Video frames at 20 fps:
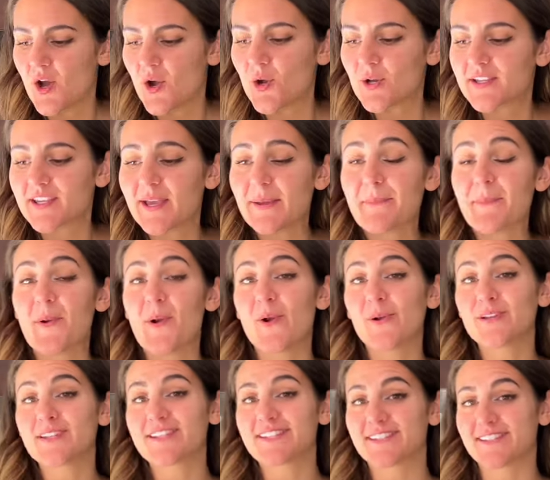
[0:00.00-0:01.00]
Ok,
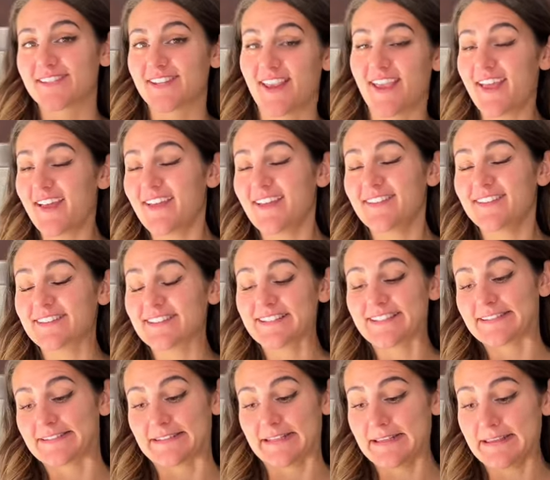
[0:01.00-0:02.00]
prochain
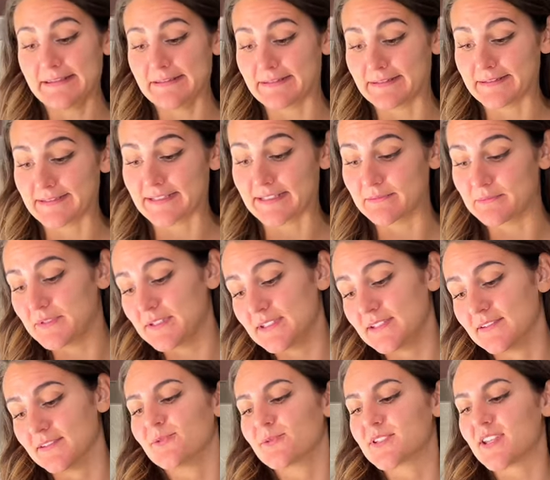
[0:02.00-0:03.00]
dessert, les amis.
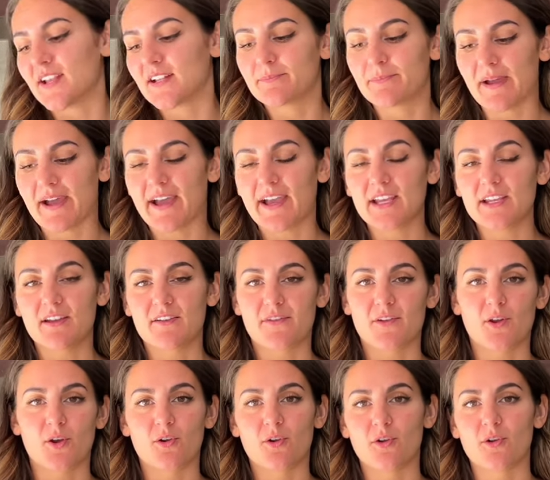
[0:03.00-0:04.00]
ça va être pareil, il va
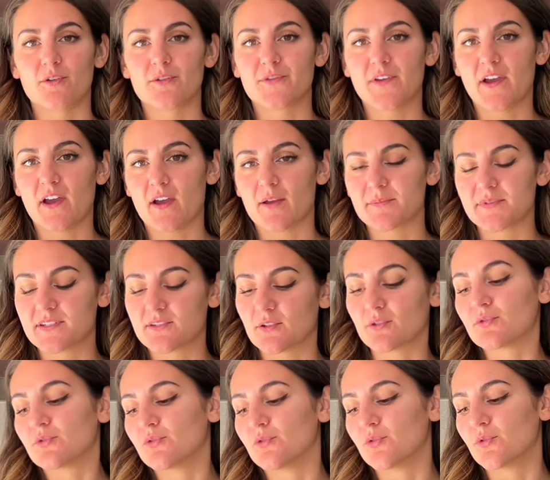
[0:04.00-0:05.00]
falloir euh, faire un petit temps
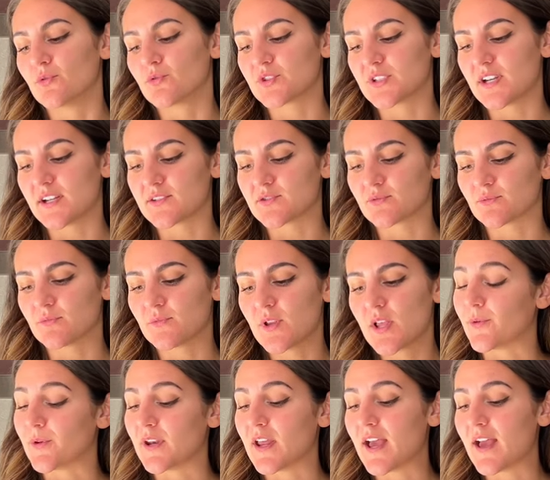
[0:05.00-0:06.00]
de congélation.
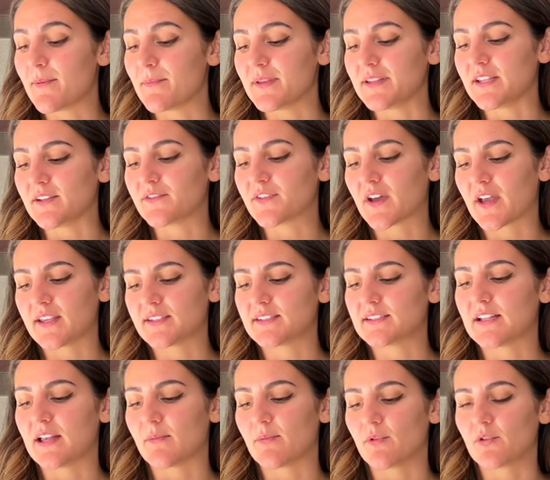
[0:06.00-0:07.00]
Là, elle met des fraises et de
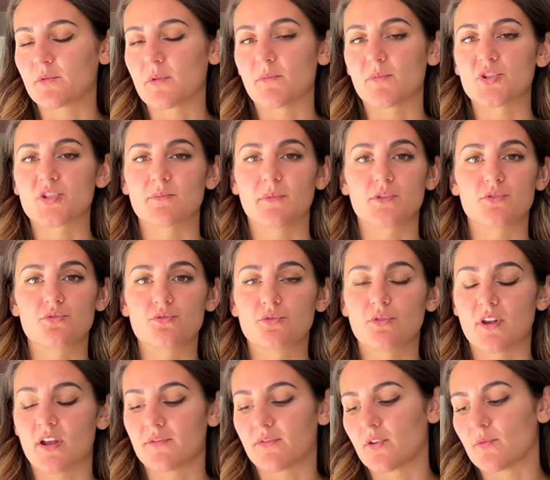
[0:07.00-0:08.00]
la mangue, mais moi, je vais mettre juste de
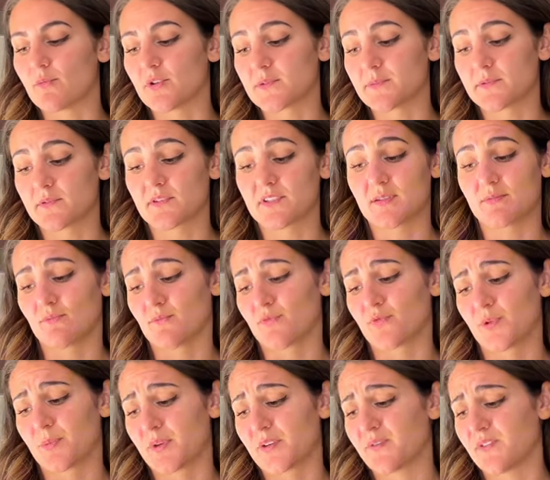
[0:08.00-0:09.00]
la framboise parce que c'est mon fruit
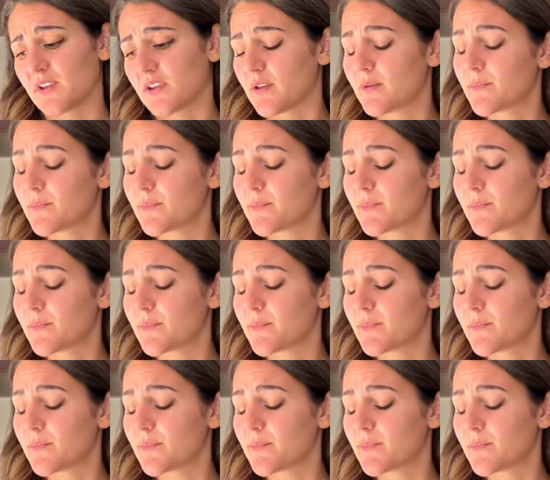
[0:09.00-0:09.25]
préféré.